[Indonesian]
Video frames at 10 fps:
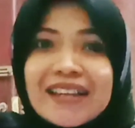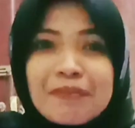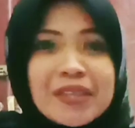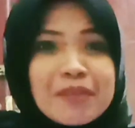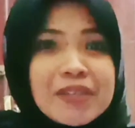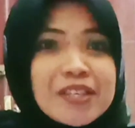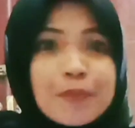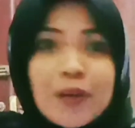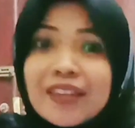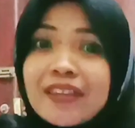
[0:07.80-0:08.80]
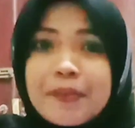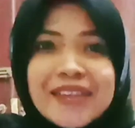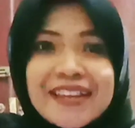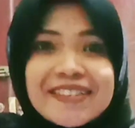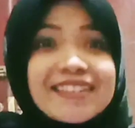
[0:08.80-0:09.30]
teman-teman Semoga tetap
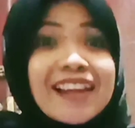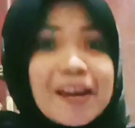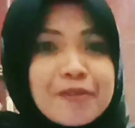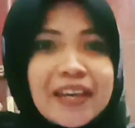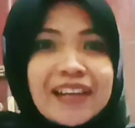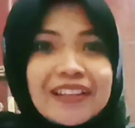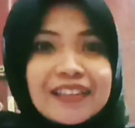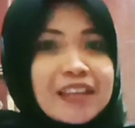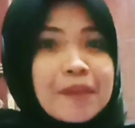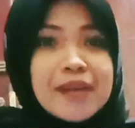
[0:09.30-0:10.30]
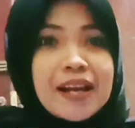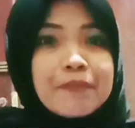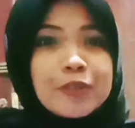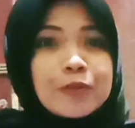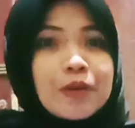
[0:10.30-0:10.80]
sehat dan selalu ya Dan tetap dalam
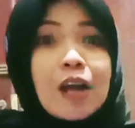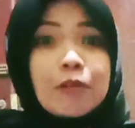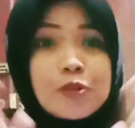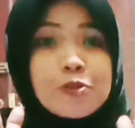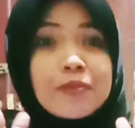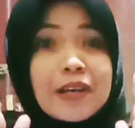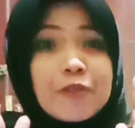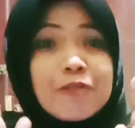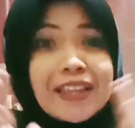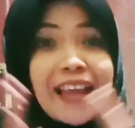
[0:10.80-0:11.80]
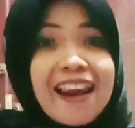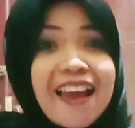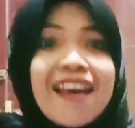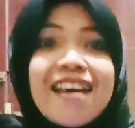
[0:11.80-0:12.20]
lindungan Allah Subhanahu wa Ta'ala